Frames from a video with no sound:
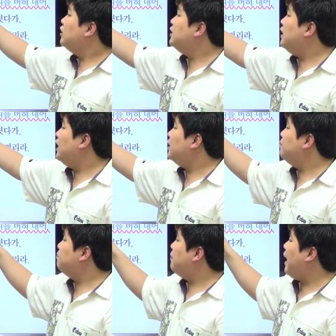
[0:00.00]

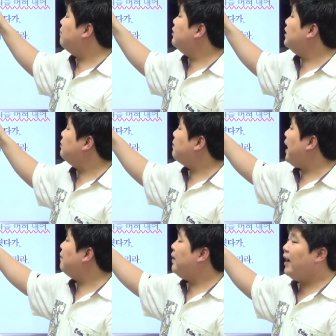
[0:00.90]
기나긴 밤을
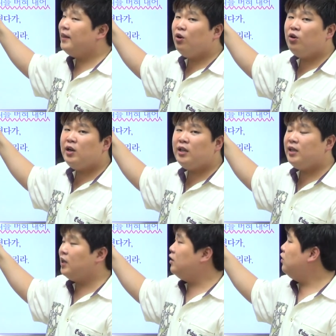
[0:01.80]
밤의 한
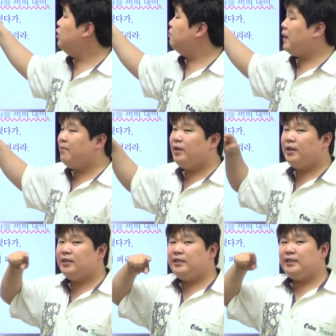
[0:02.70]
허리라는 얘기는요.
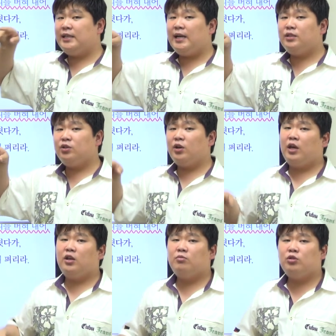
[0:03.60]
밤이라는 시간적
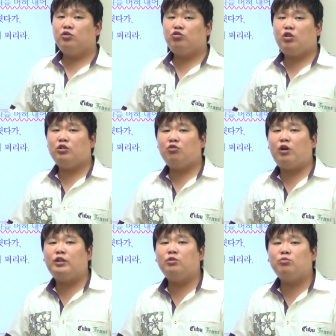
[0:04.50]
개념은 추상적
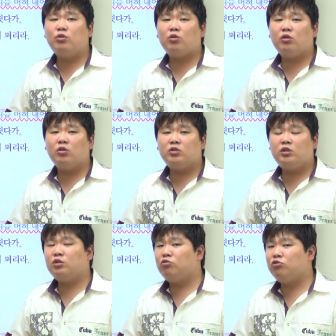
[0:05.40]
관념물로서
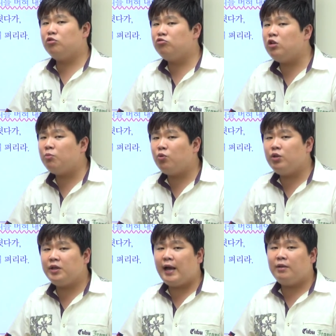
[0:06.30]
실제로 우리 눈에
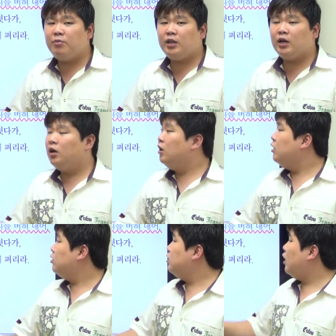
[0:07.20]
보이는 게 아닙니다.
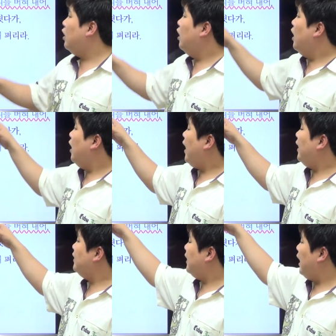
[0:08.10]
근데
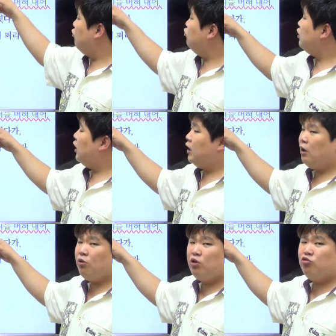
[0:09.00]
한
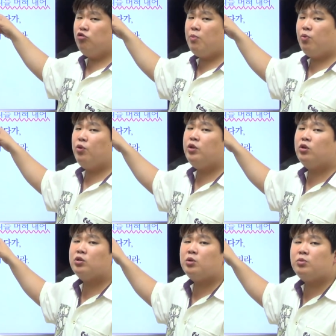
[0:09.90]
가운데라고 해서 눈에 보이는
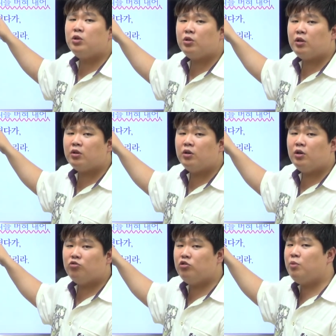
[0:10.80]
것처럼
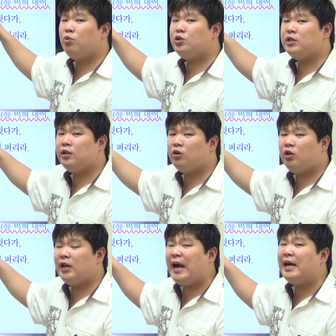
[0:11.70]
드러냈어요. 눈에 보이지 않는
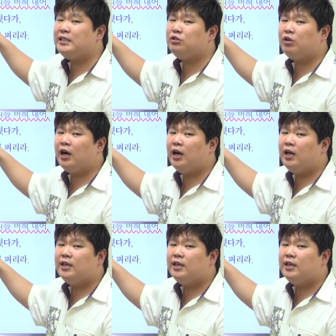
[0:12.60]
것을 가시화,